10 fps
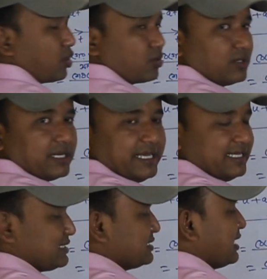স্মরণ
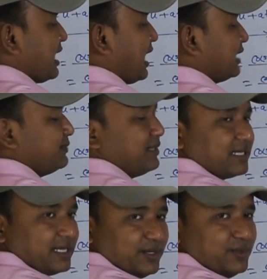এস
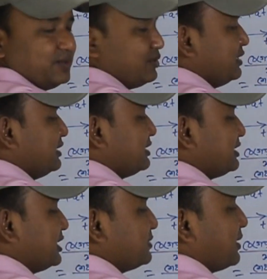আদিবেগ ইউ
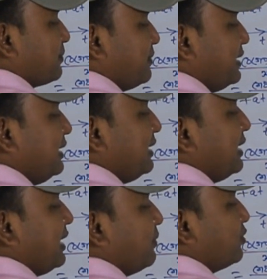শেষ বেগ ভি
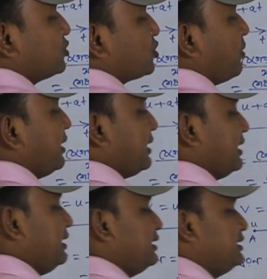এবং
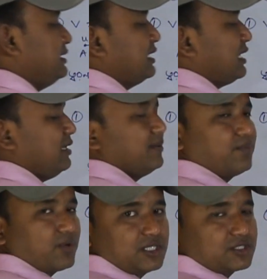সময়কে টি দ্বারা
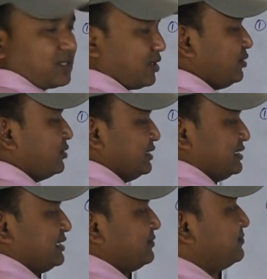প্রকাশ করা
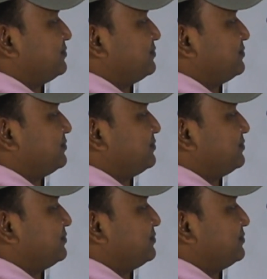হয়েছে